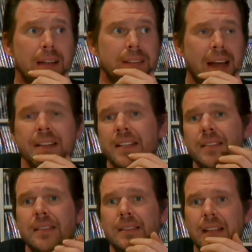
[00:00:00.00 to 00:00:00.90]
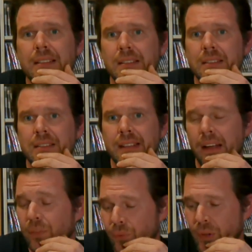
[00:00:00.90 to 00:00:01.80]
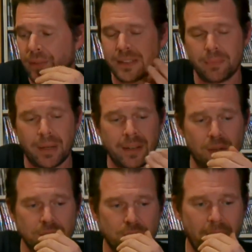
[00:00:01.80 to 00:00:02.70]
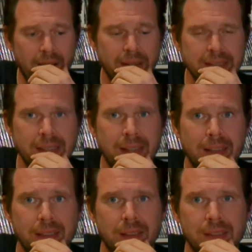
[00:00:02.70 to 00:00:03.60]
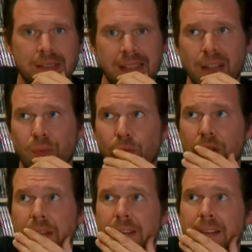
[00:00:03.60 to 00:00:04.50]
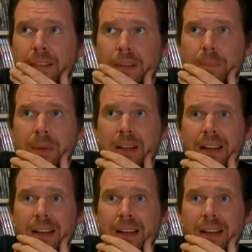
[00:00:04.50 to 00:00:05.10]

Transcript: Dann hieß es, dass es sehr viel, was man auch im Trailer gesehen hat, äh, sehr viel ähm,